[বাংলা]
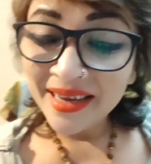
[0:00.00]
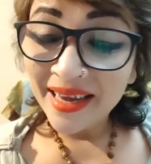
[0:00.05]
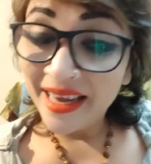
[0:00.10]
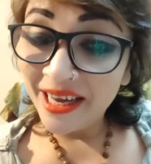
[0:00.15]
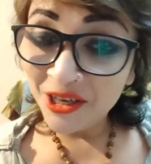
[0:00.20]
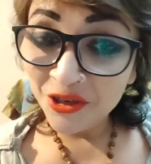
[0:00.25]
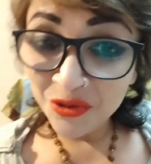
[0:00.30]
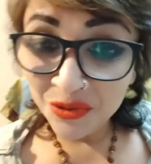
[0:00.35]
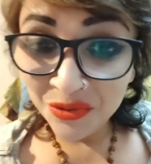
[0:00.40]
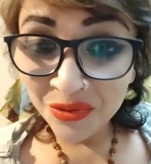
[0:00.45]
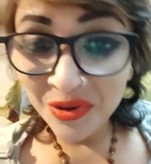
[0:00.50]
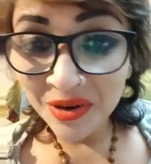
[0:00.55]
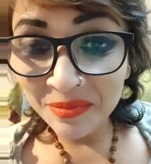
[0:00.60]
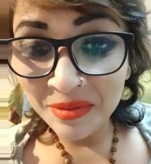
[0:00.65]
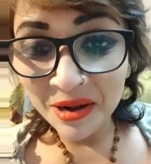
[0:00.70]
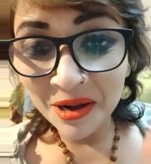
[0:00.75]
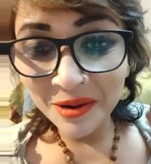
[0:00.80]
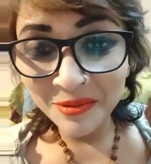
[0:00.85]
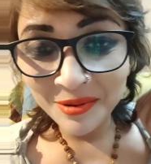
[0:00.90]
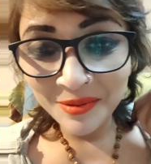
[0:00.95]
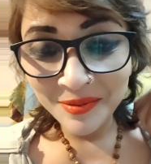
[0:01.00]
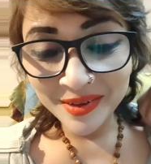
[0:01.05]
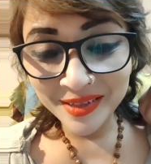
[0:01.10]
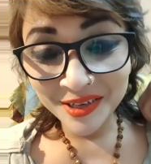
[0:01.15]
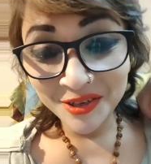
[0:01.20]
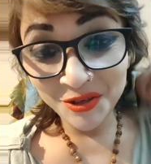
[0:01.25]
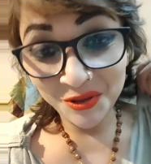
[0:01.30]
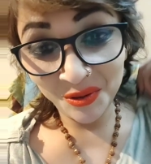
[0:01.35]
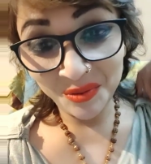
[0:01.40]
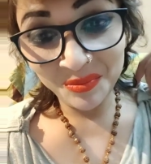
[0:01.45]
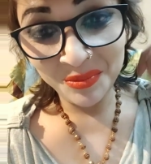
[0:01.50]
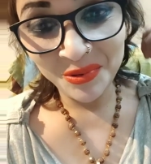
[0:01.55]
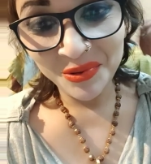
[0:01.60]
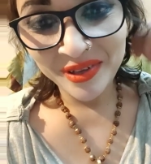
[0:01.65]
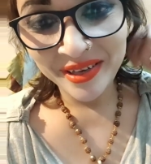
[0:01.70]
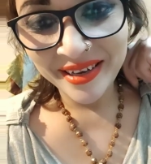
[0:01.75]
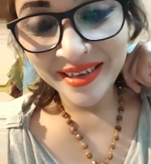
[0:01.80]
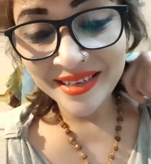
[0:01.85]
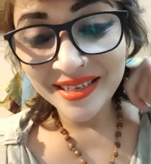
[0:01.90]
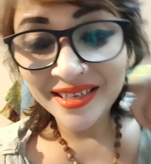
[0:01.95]
এই জন্যই বাবা আমাদের জন্ম
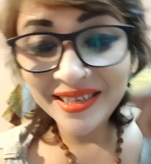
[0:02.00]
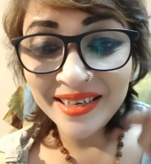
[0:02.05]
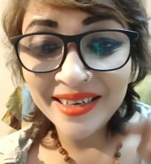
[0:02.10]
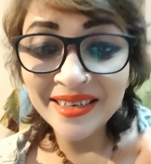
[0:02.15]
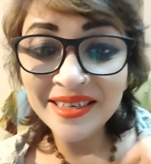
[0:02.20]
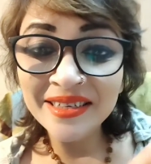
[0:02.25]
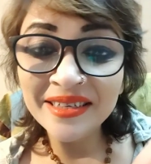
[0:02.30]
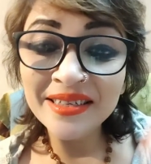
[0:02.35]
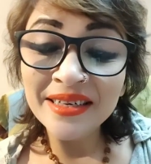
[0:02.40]
দিয়েছেন